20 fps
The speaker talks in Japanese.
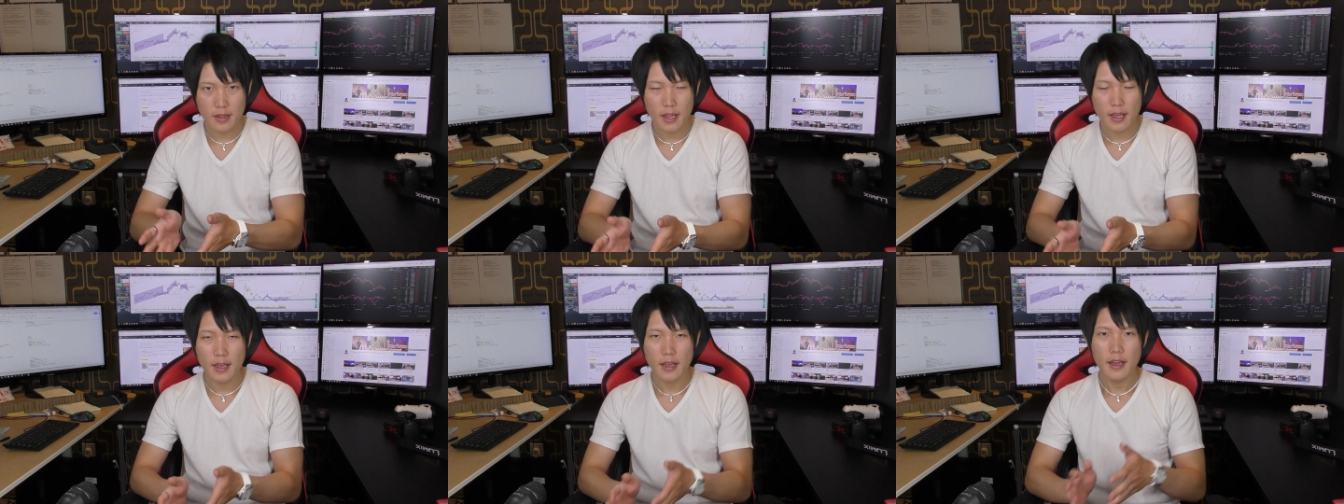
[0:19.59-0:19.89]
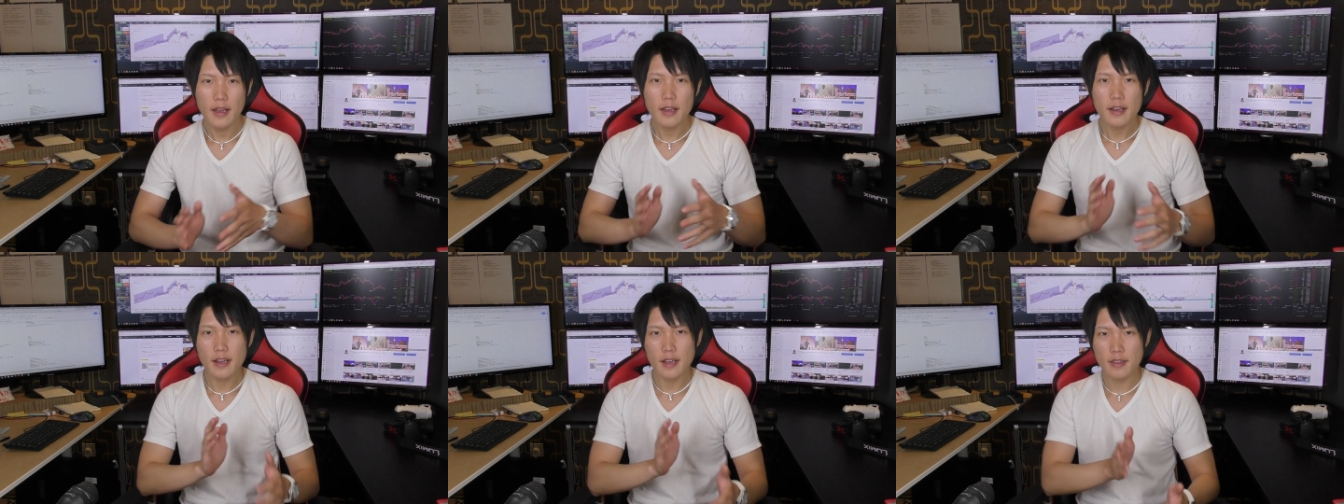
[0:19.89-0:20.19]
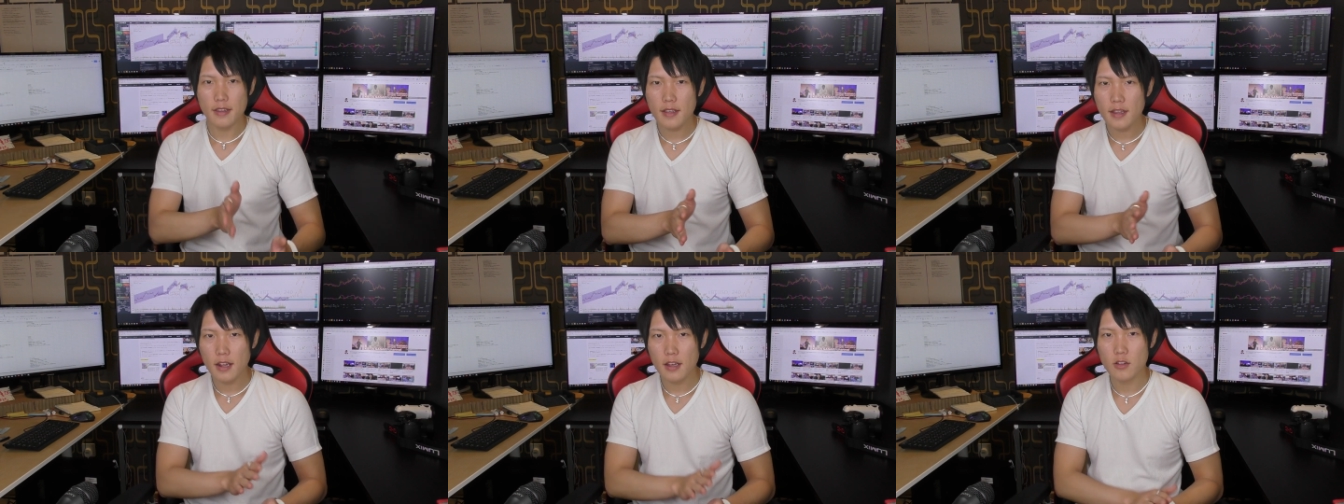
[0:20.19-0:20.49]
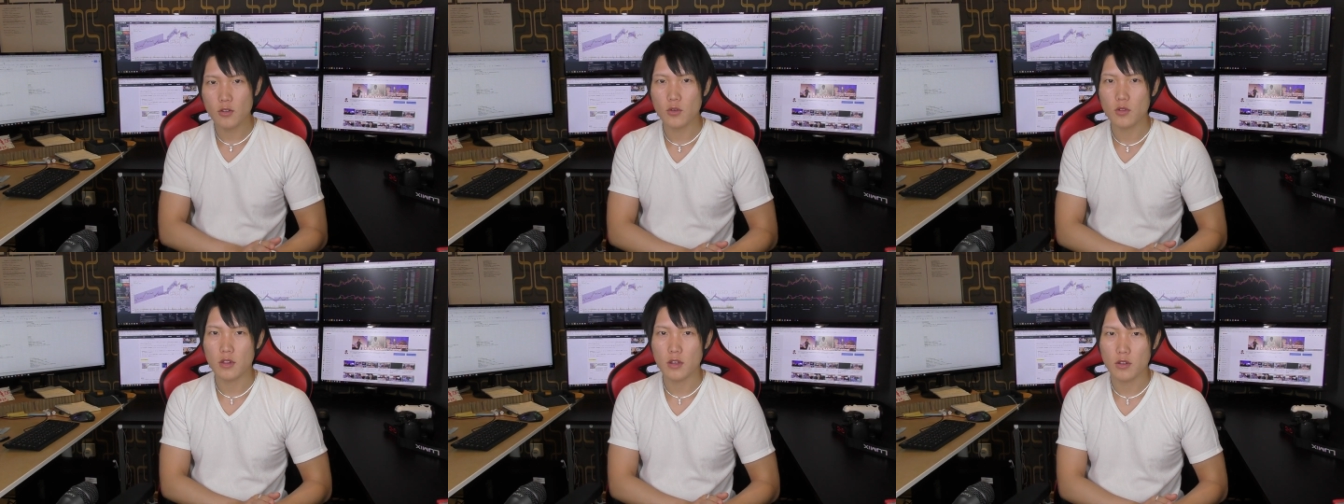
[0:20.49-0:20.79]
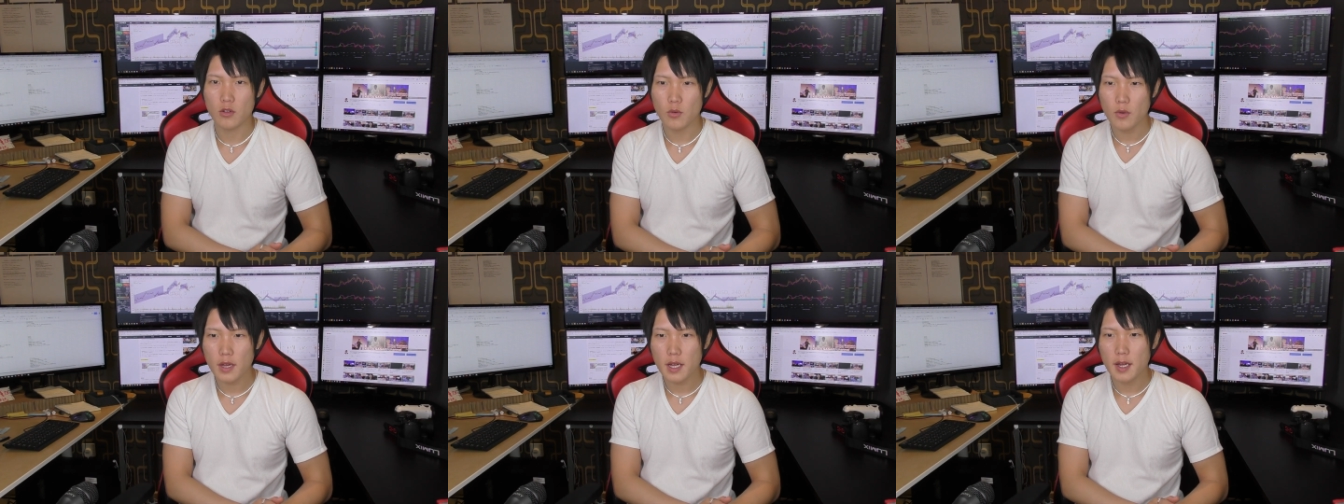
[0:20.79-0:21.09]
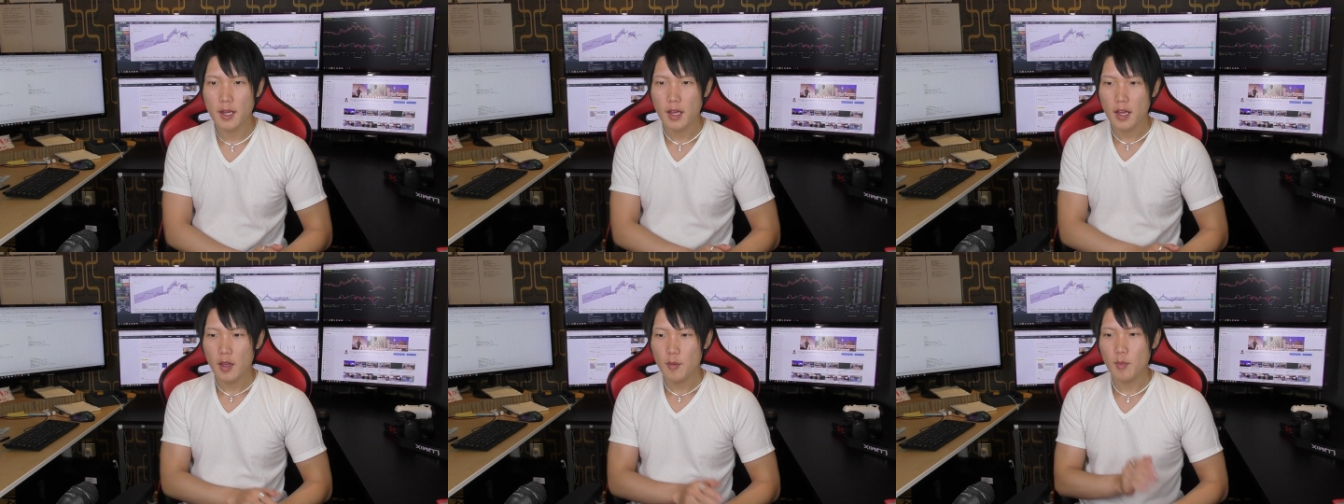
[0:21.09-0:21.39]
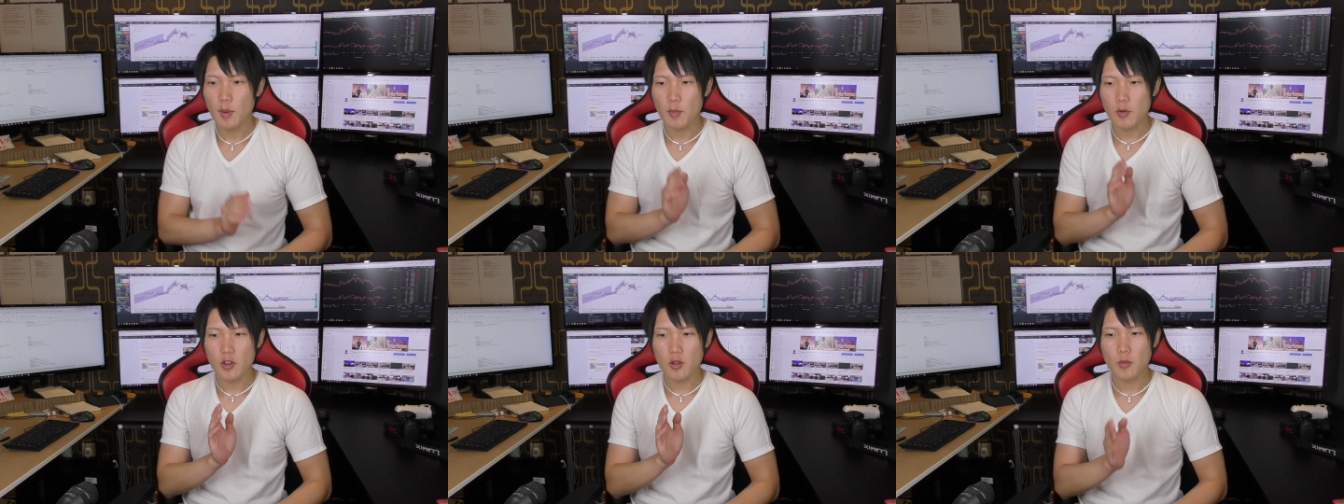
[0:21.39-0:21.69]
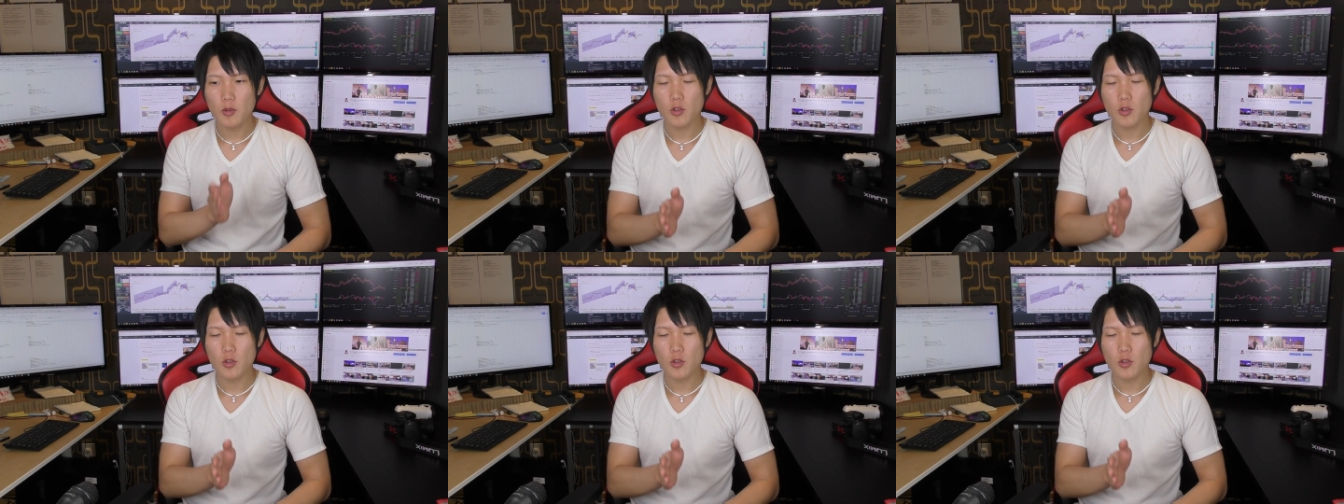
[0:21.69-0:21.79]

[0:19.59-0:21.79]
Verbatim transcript: で、稼げない人っていうのは、もと